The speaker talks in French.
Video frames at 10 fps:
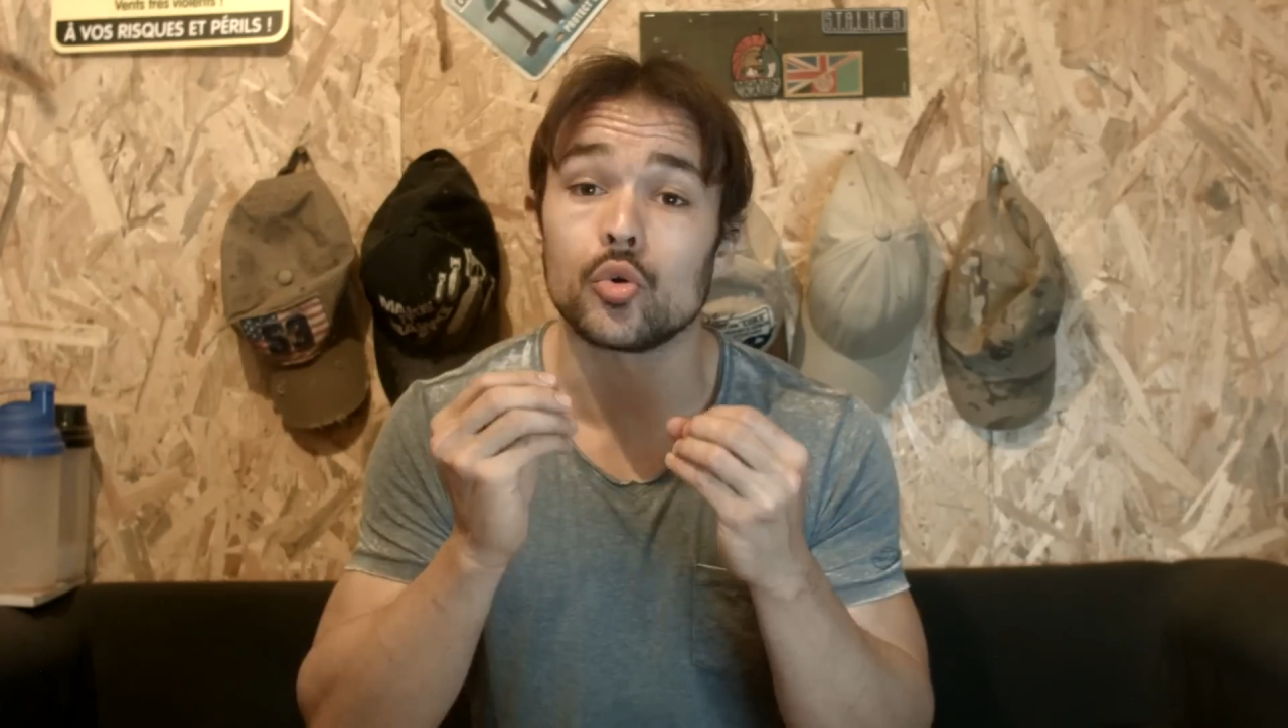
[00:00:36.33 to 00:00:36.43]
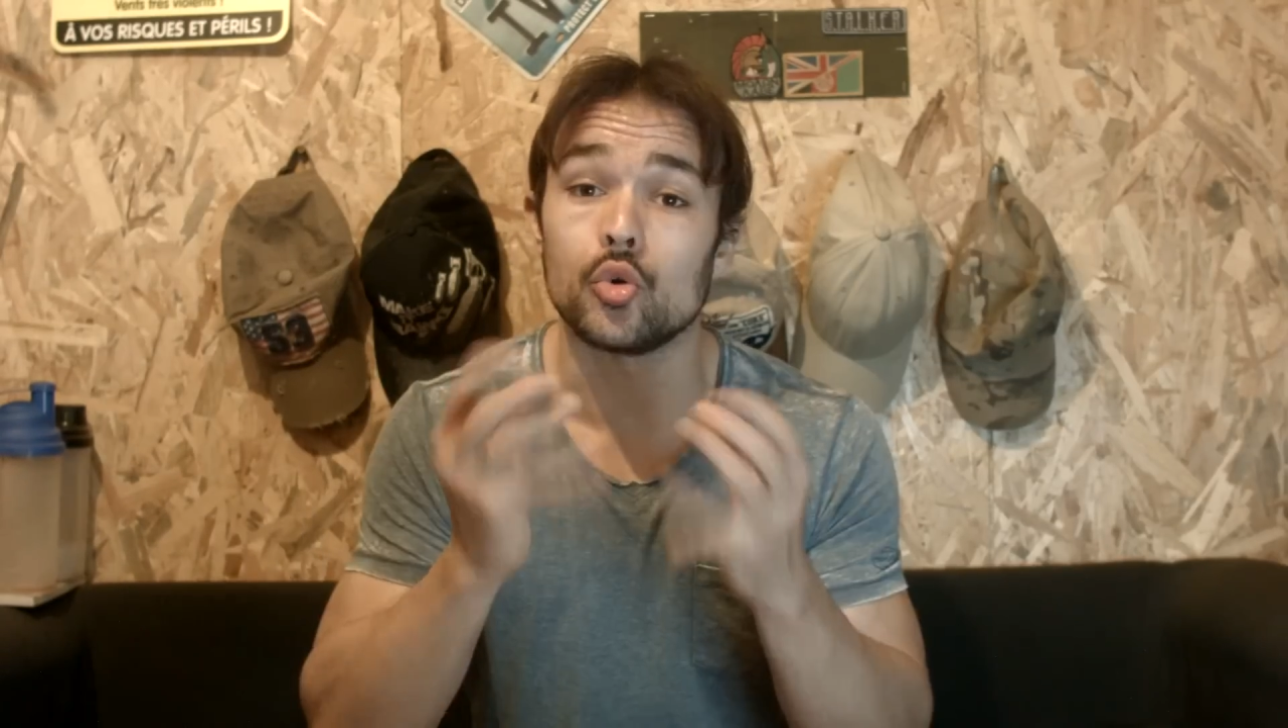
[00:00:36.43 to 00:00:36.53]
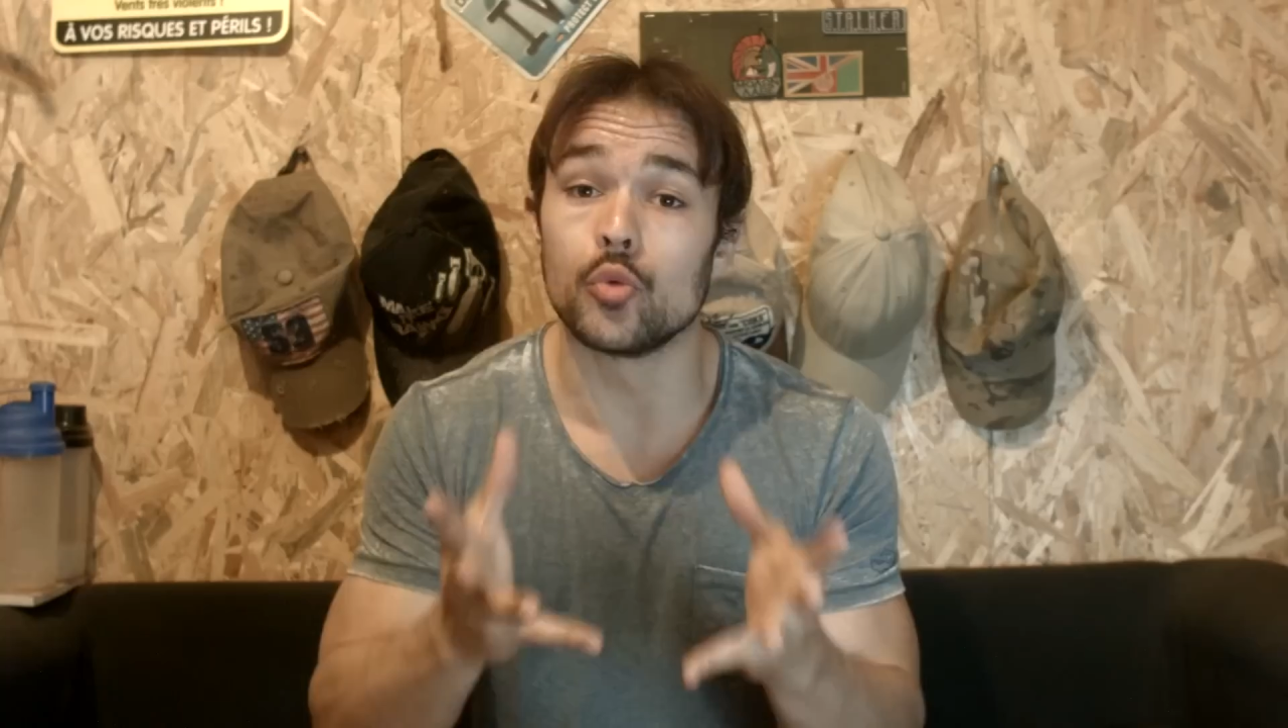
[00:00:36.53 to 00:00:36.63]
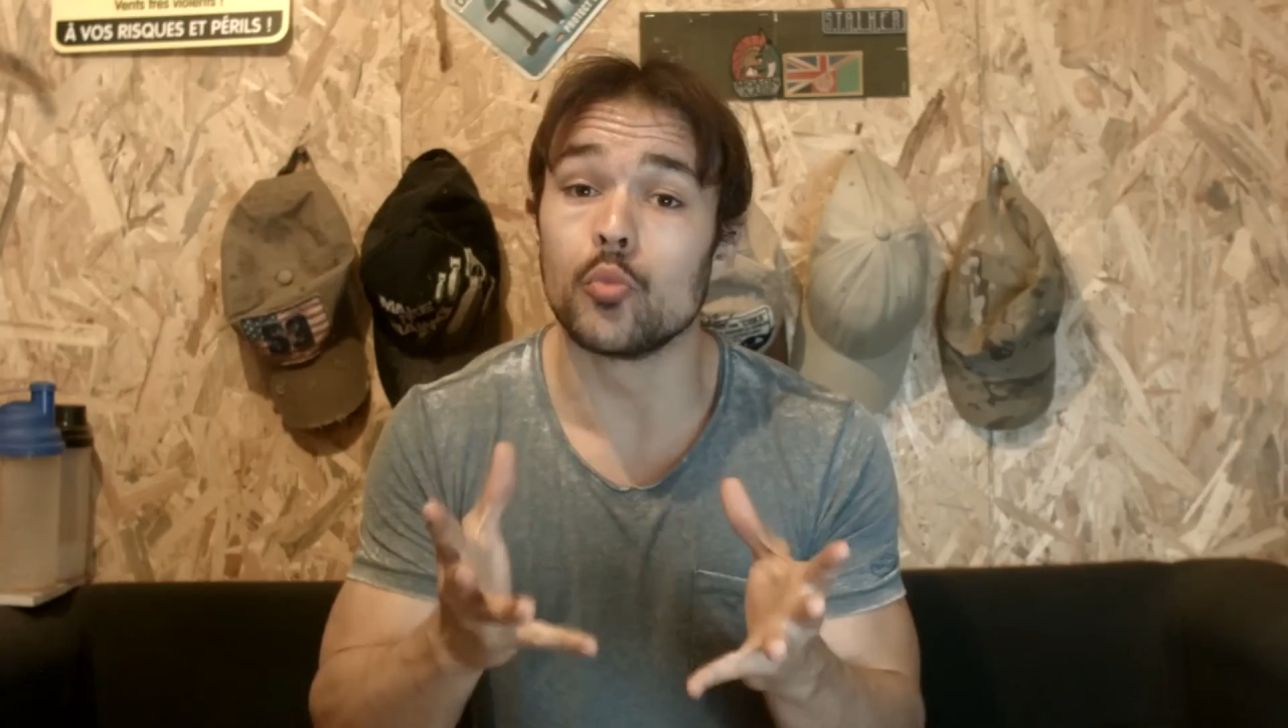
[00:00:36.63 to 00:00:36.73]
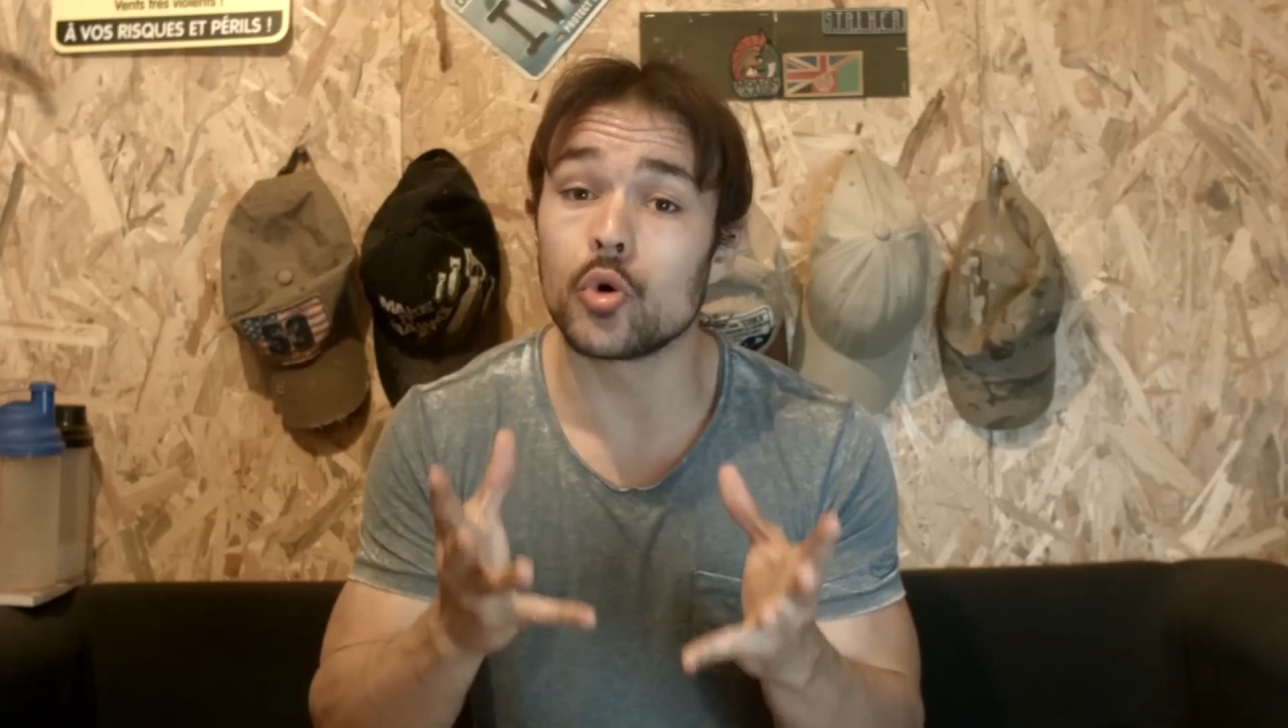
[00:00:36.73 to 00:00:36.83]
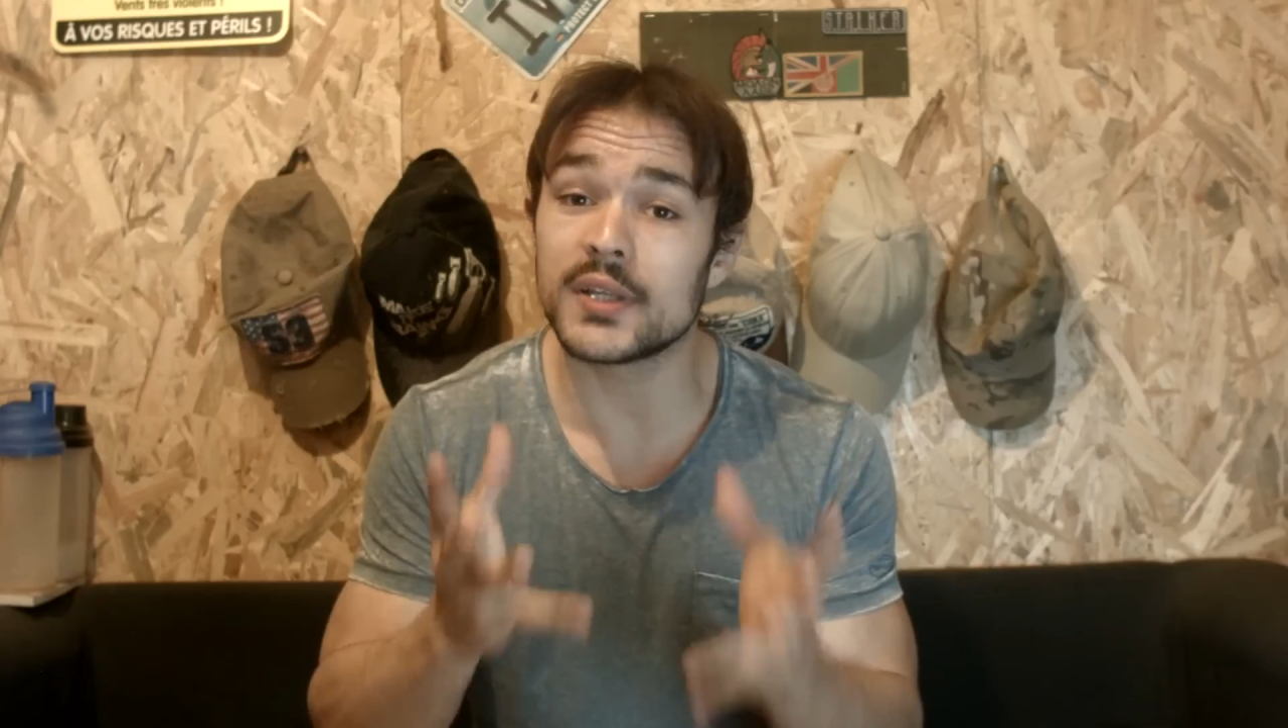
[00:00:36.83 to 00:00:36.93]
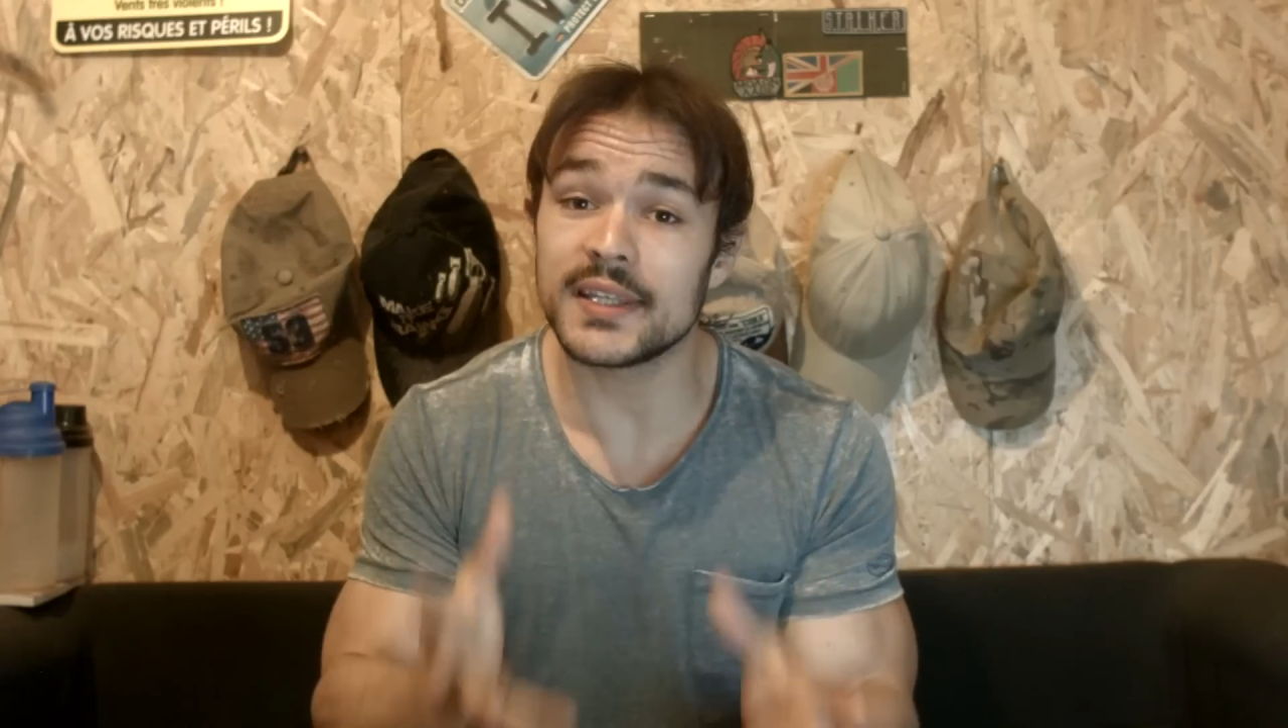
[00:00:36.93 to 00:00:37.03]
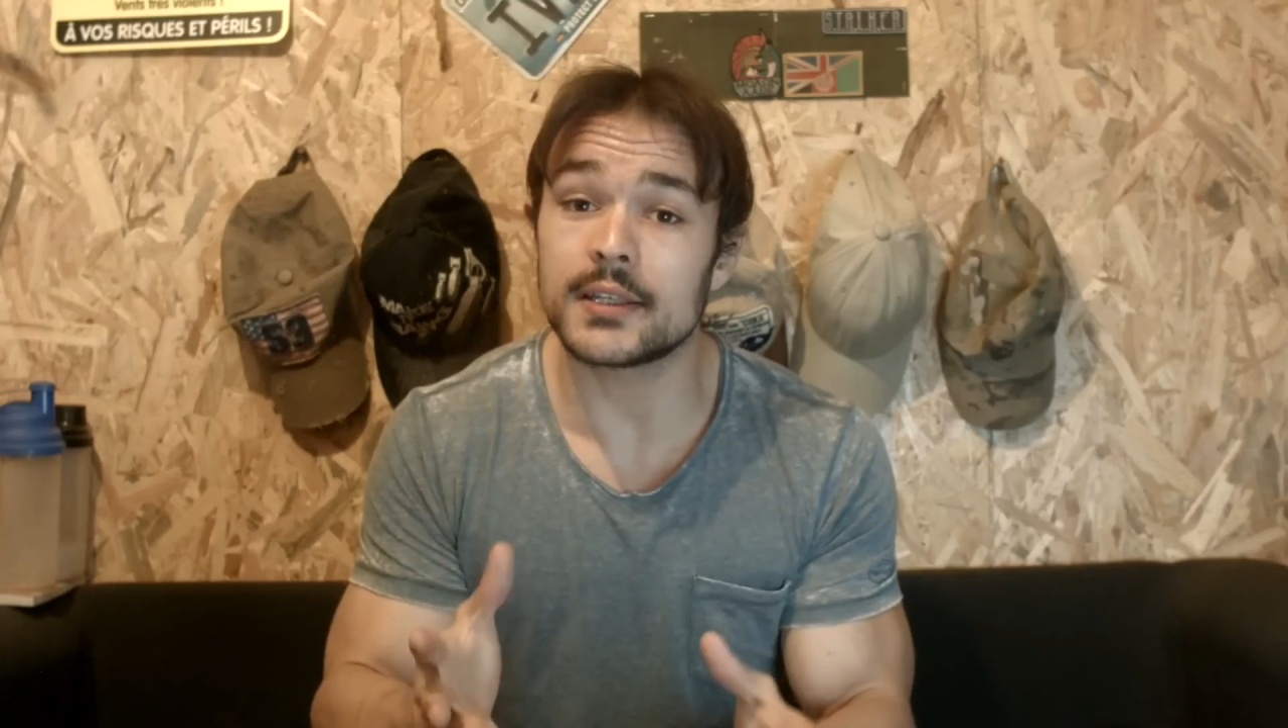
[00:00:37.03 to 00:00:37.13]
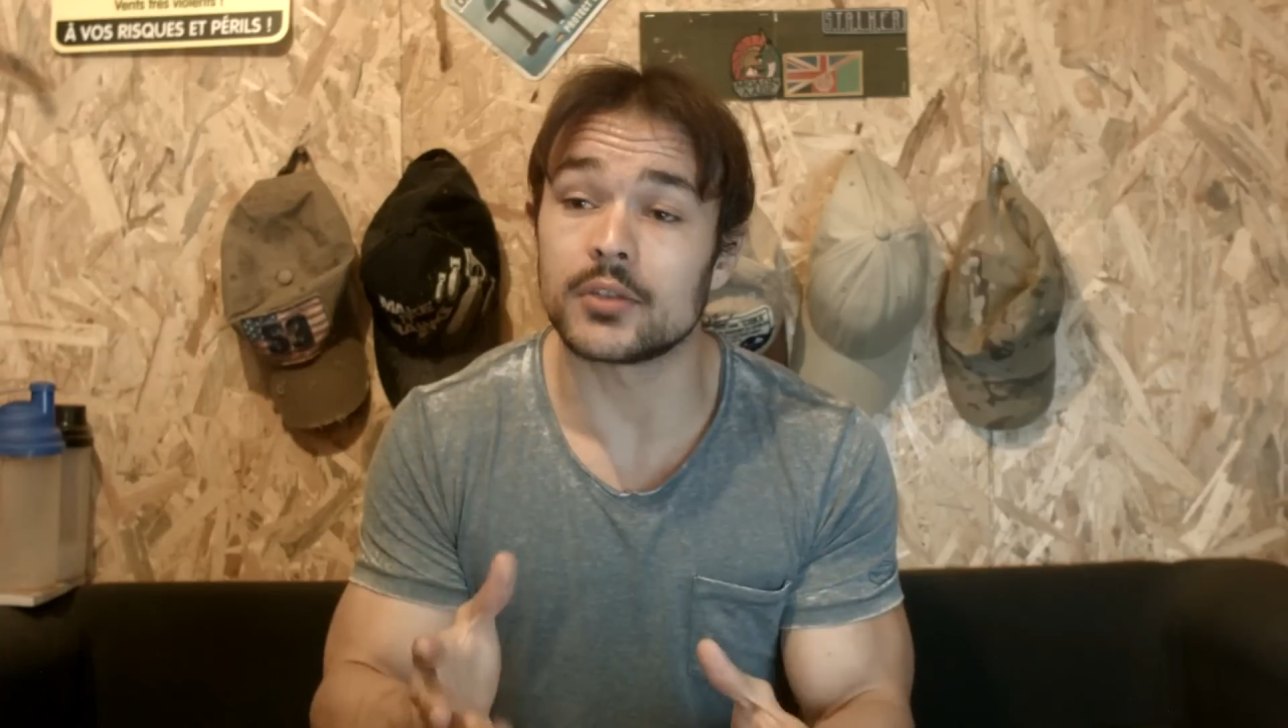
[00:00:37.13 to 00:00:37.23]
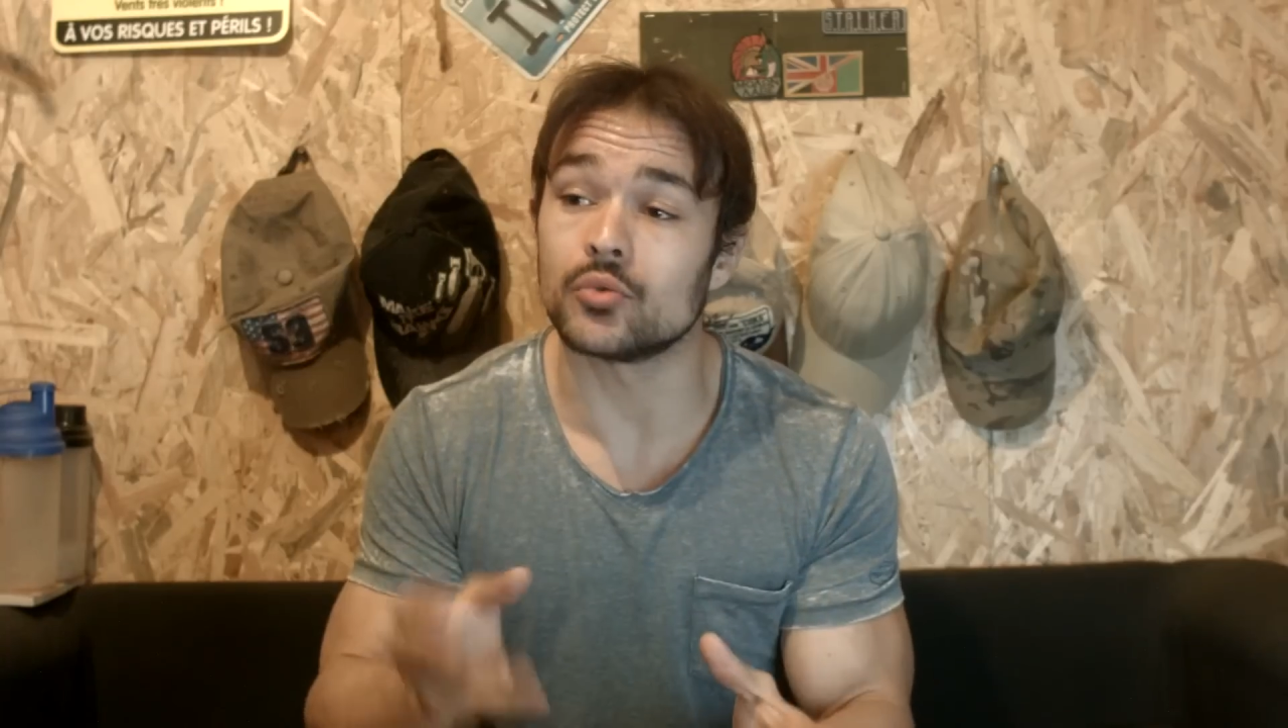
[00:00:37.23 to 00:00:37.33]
Le mot geek